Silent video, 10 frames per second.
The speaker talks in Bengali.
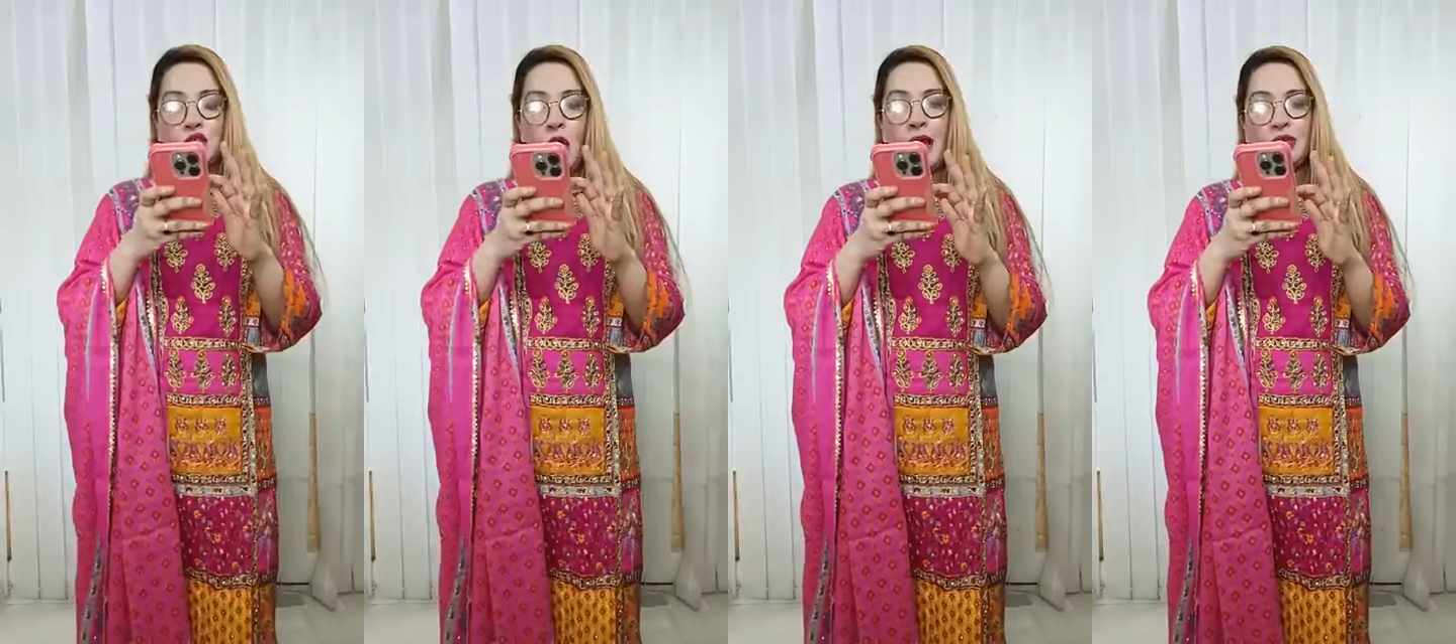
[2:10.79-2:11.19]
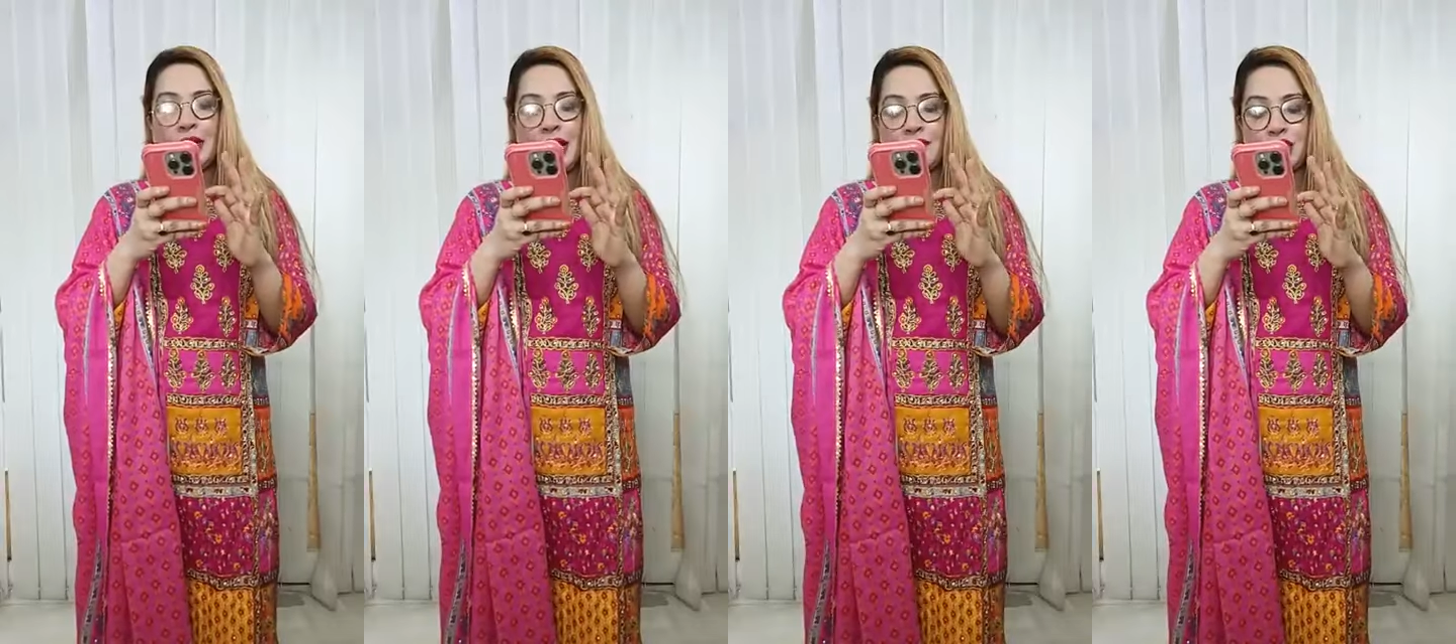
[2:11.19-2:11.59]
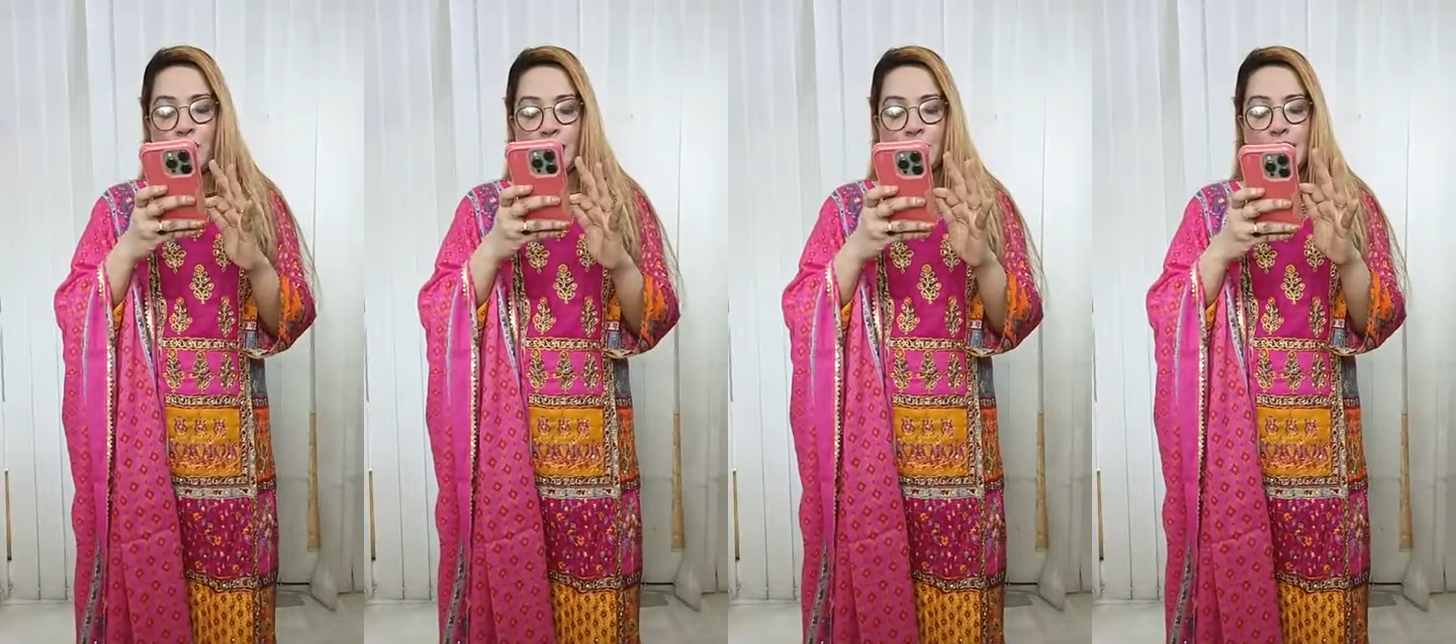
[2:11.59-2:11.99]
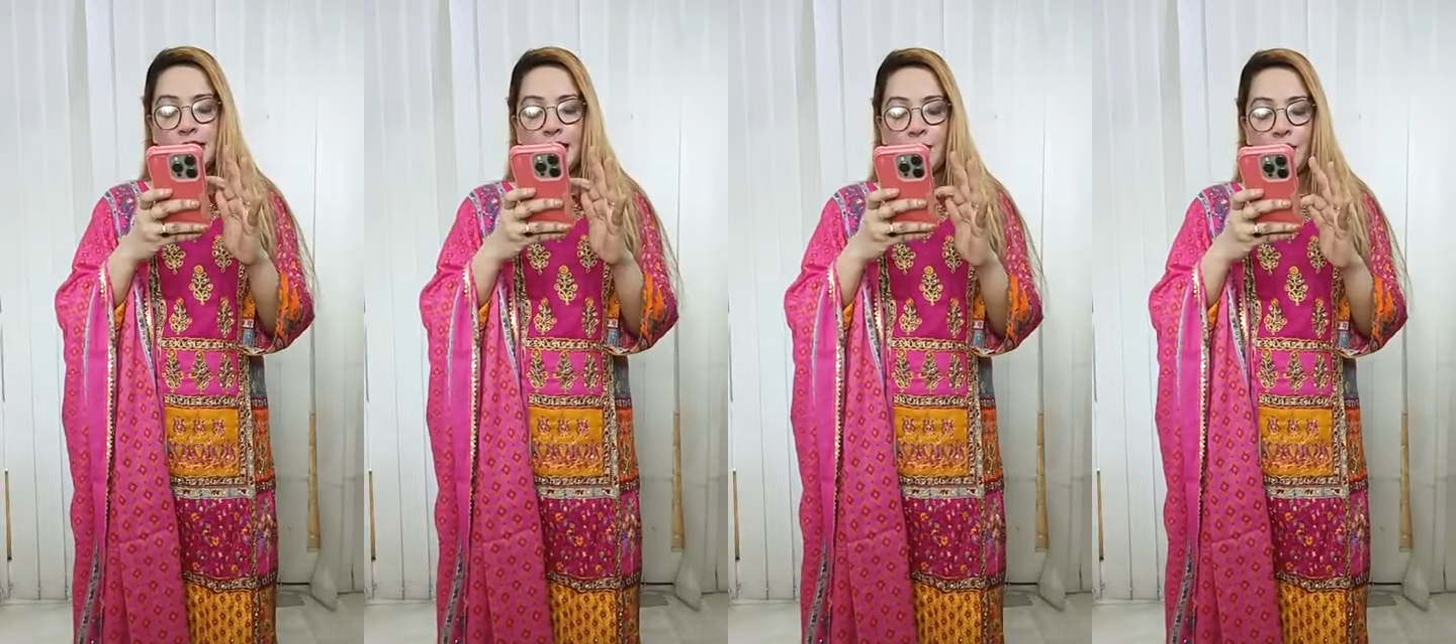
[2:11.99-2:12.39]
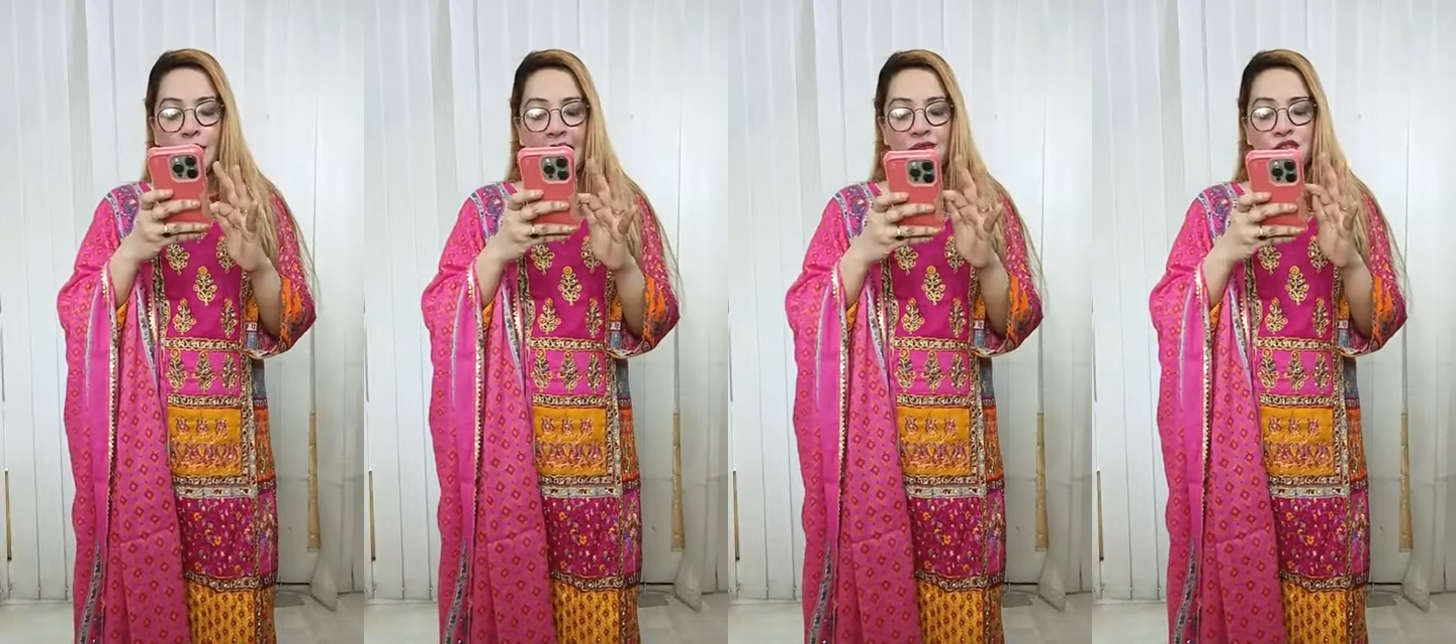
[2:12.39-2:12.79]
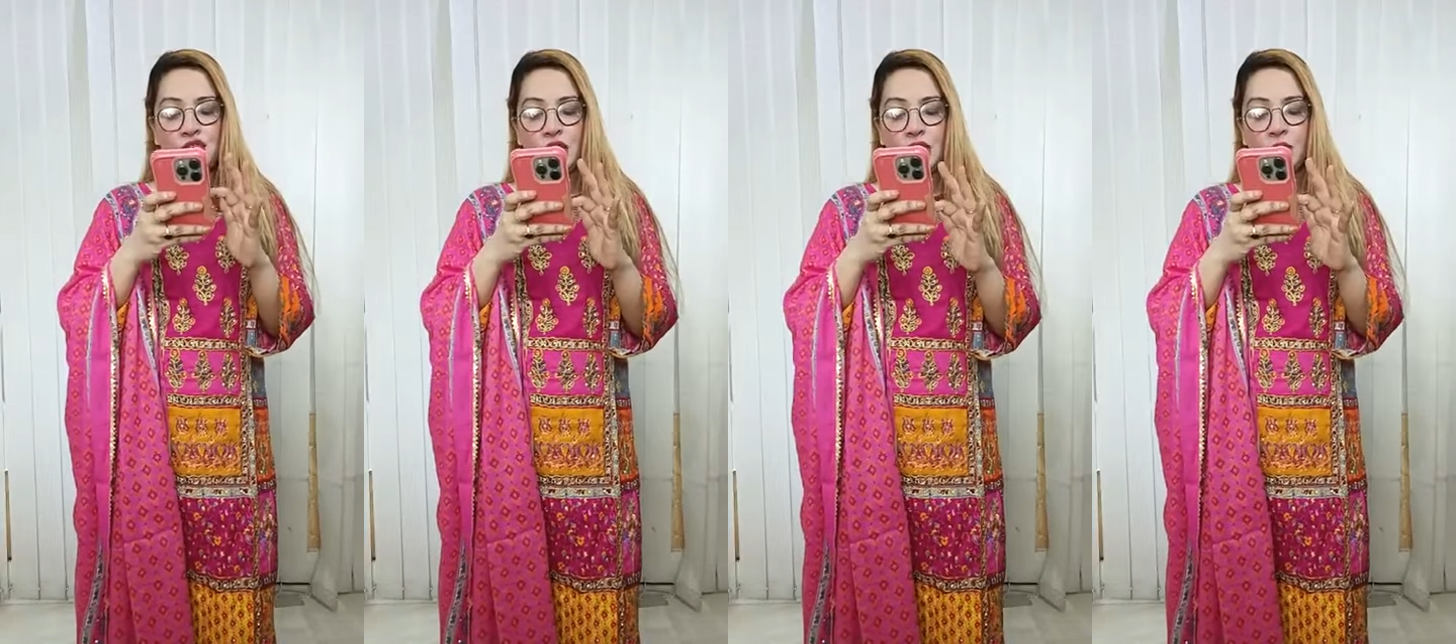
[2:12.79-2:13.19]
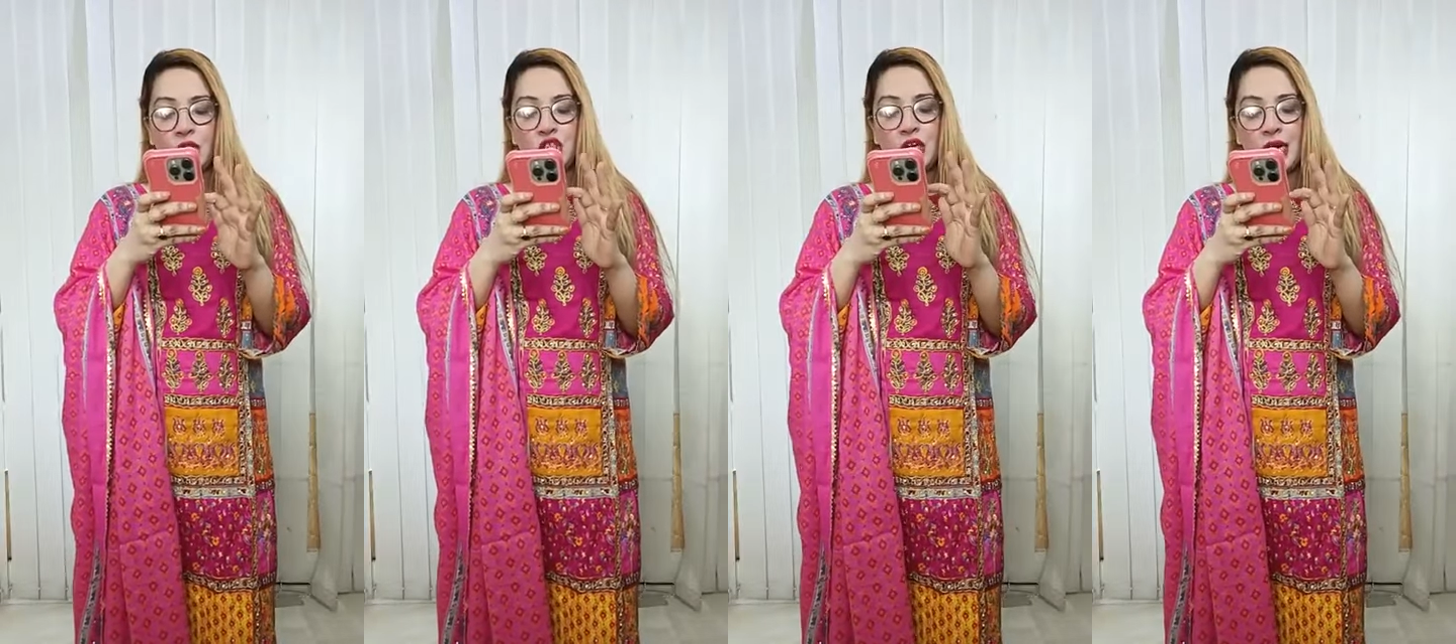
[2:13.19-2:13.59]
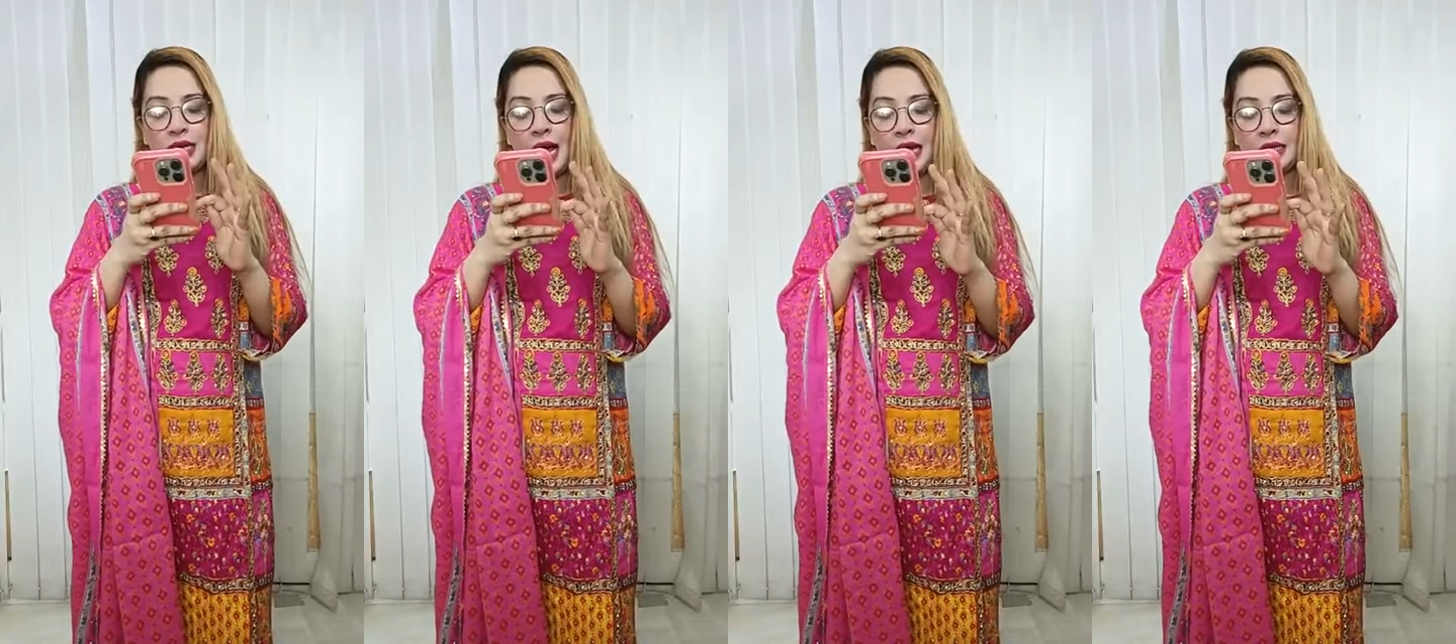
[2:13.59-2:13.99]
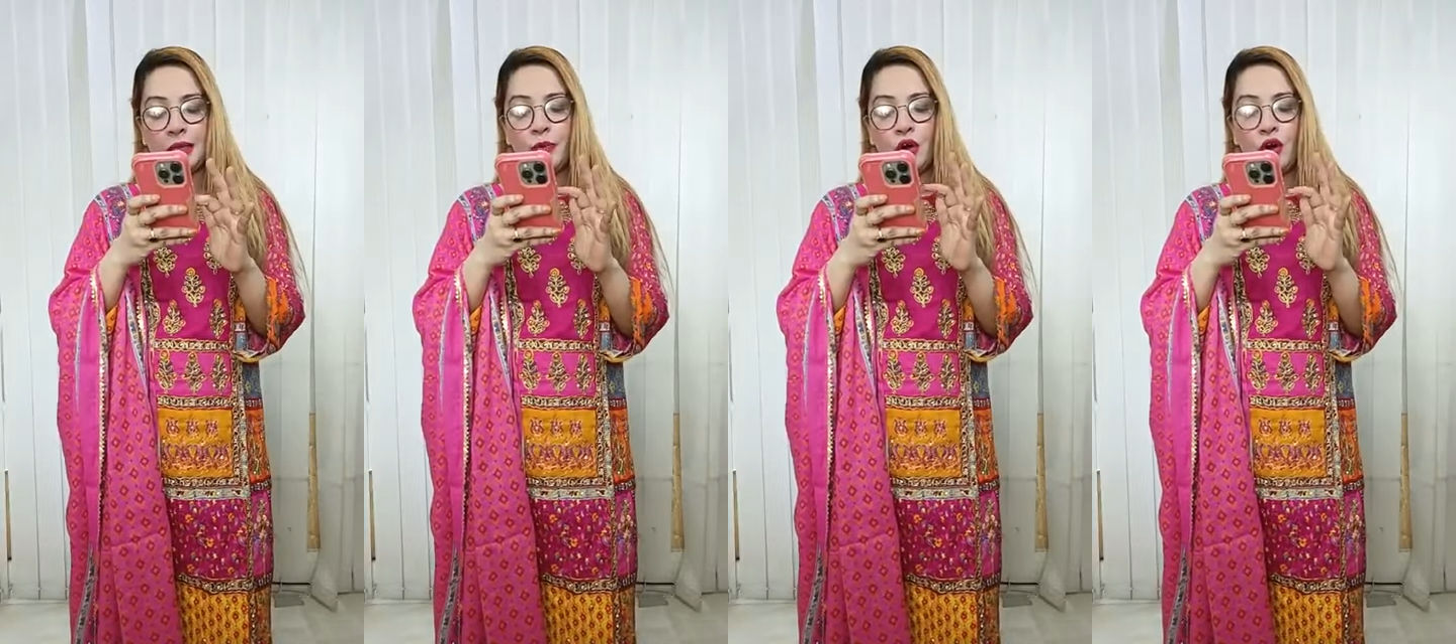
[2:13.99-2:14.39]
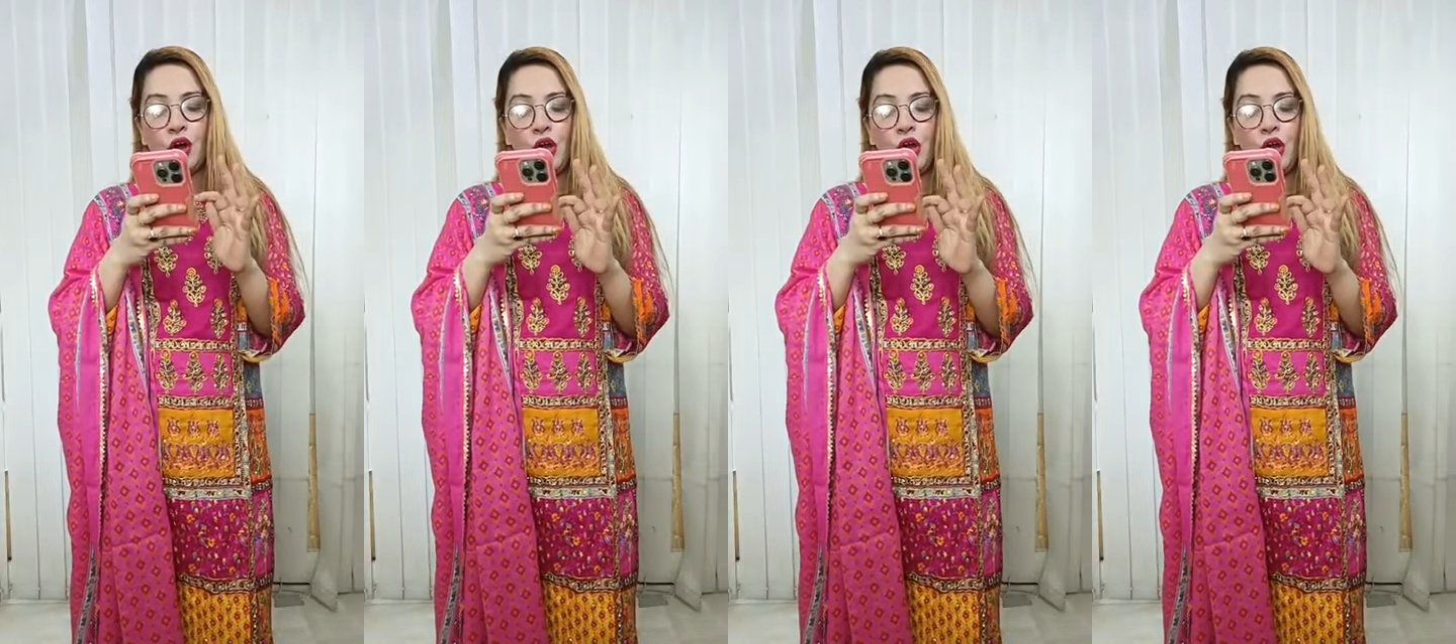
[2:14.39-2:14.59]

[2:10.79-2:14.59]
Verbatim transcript: সবাই একটু লাইভে জয়েন হয়ে যাব লাইভ শেয়ার করে শেয়ার ডান লিখবো